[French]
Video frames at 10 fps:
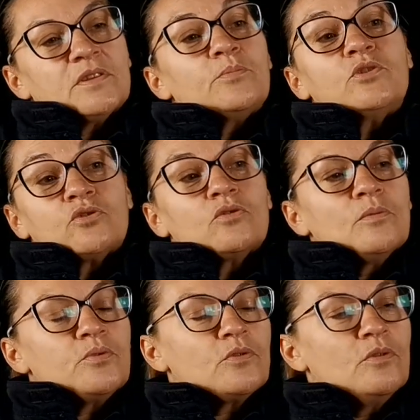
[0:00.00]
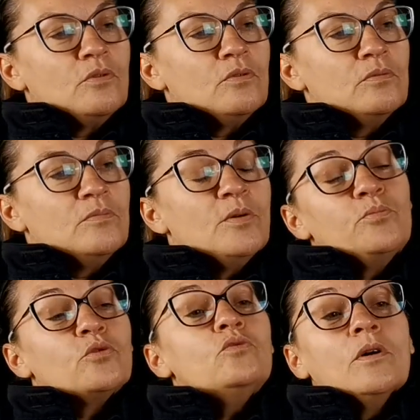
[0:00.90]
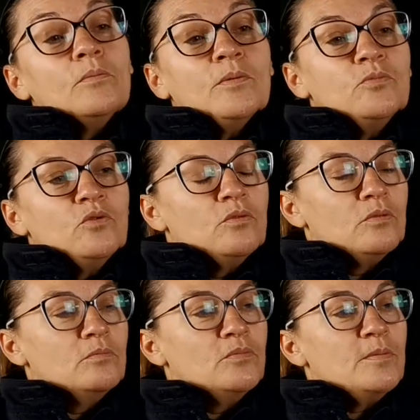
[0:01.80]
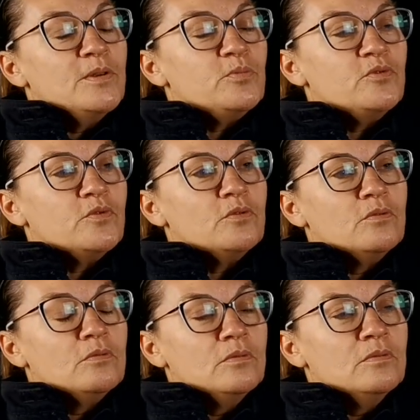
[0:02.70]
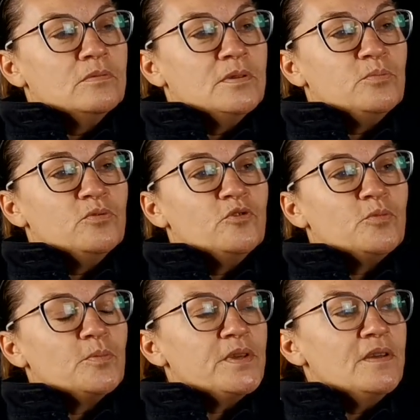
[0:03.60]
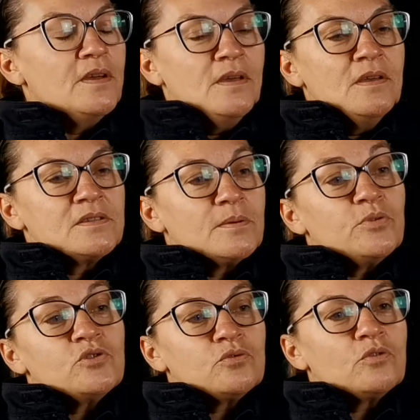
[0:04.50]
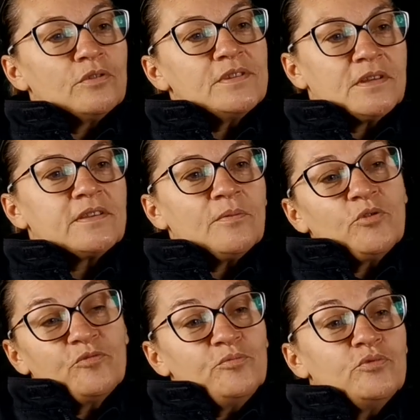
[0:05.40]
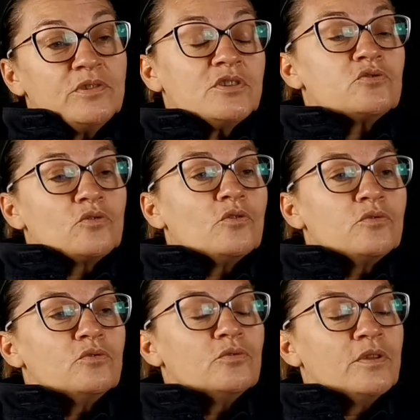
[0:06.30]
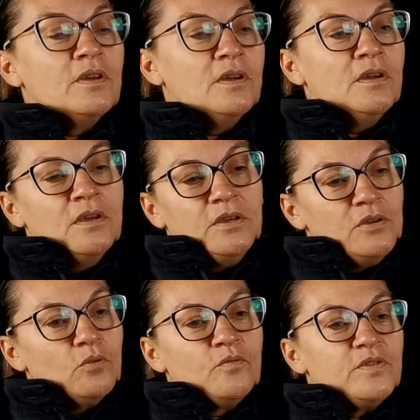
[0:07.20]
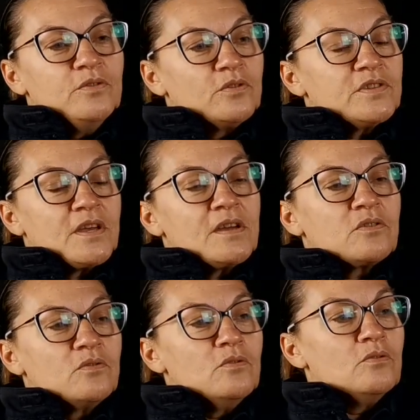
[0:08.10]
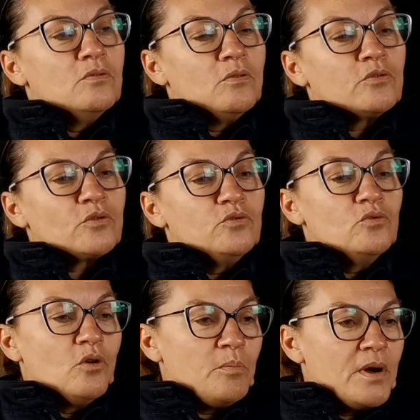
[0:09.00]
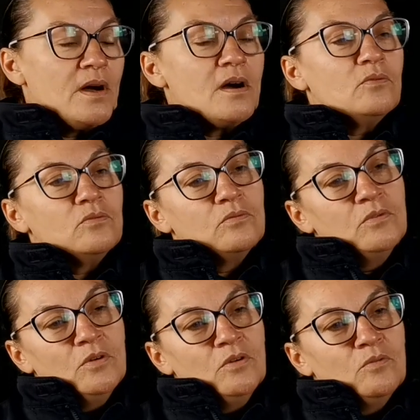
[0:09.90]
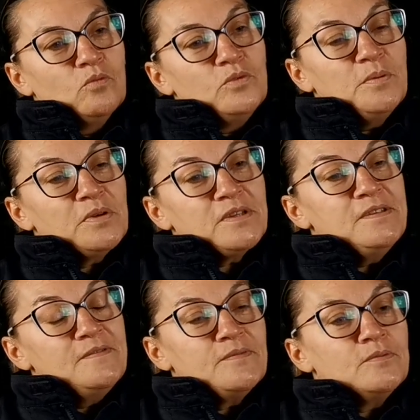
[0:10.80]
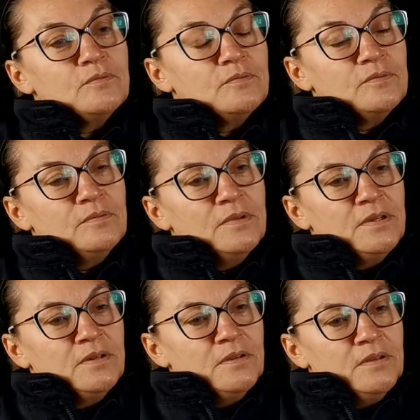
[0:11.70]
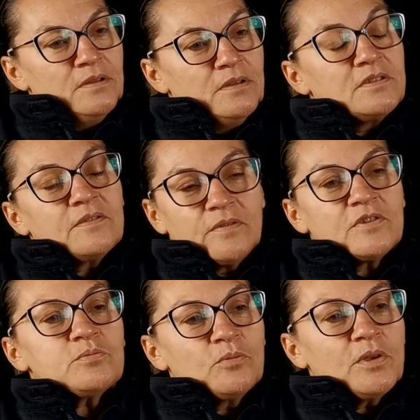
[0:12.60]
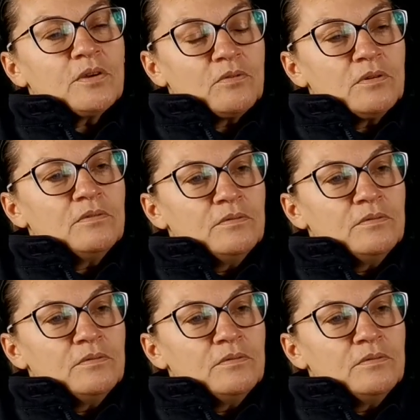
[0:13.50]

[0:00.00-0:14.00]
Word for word: ça peut être choquant pour, euh, même pour nous, hein, même, les, plus vieux, pompiers. Ça peut être choquant, des inters peuvent plus être choquantes que d'autres. Et on vide notre sac, entre nous, on en parle, on, on et ça fait vachement bien.